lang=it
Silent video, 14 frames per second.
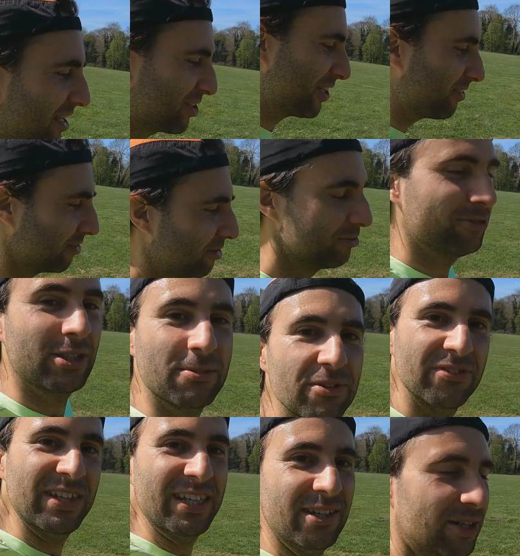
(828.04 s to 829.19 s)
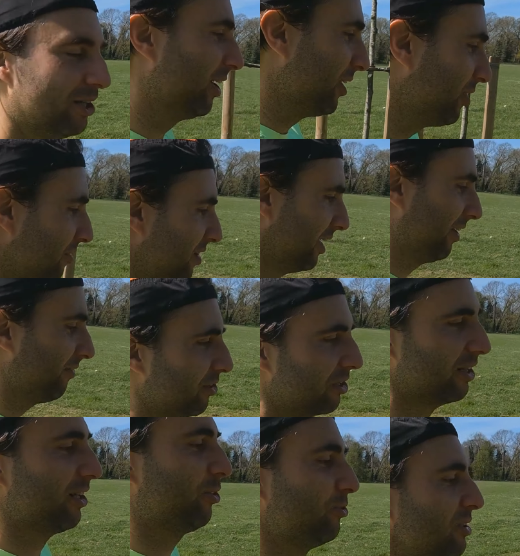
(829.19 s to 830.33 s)
lasciato nell'ultimo video dove vi ho
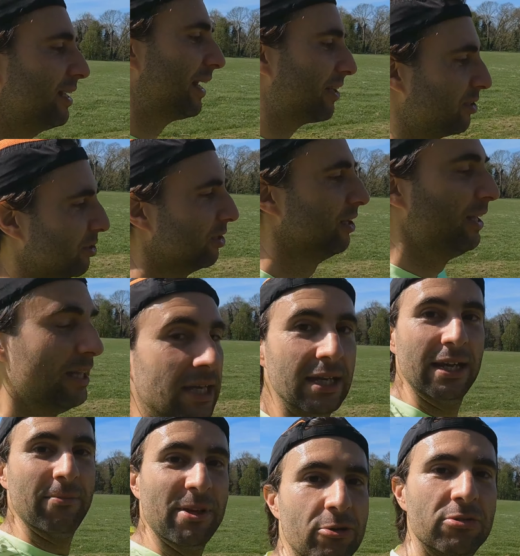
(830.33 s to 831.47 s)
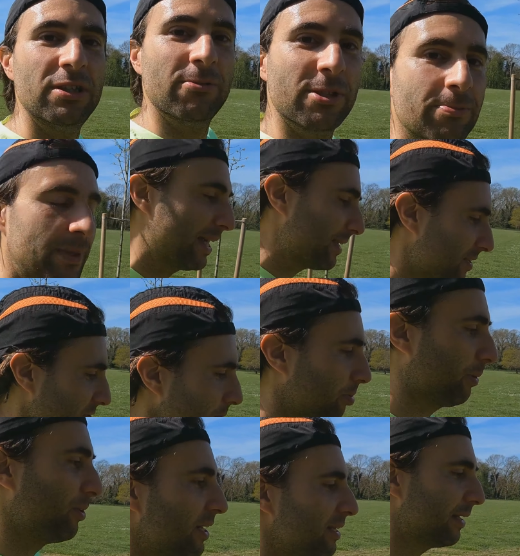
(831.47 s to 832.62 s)
raccontato la mia ultima esperienza, non
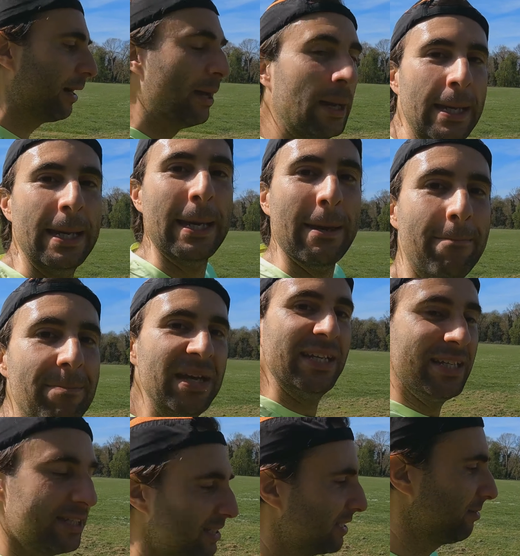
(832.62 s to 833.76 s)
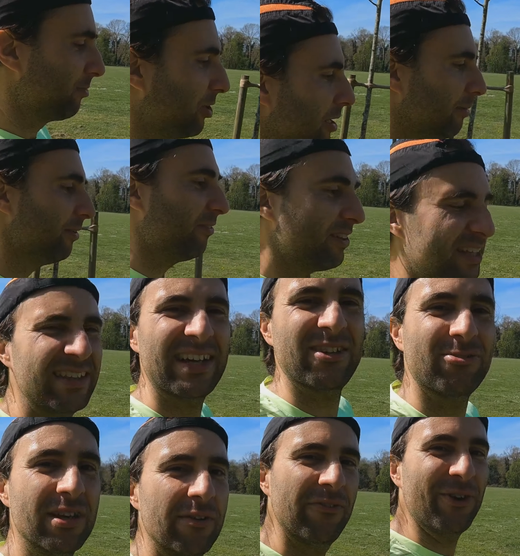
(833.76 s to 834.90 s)
proprio andata benissimo, mi avete
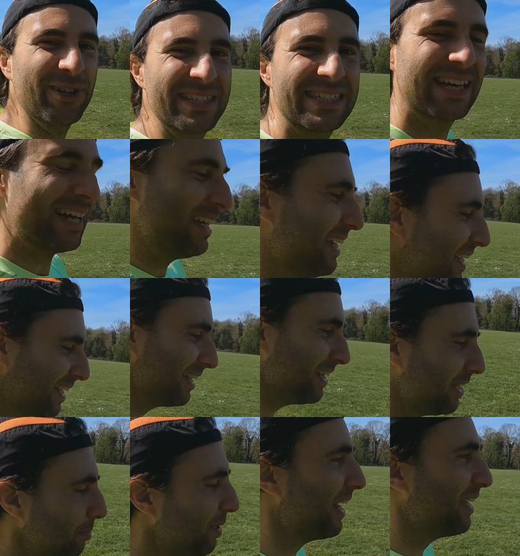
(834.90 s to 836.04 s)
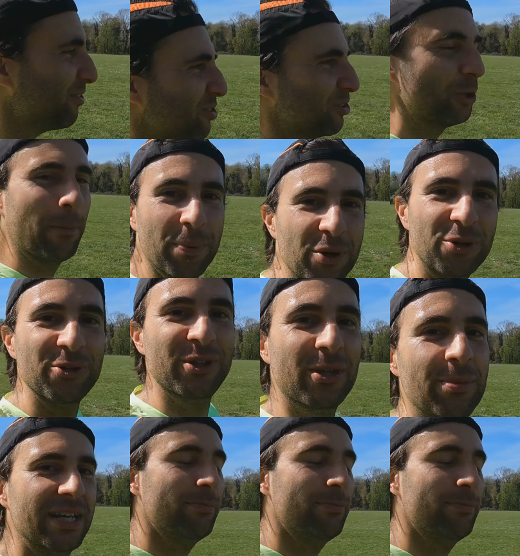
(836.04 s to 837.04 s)
dato una forza incredibile, io sono sono pronto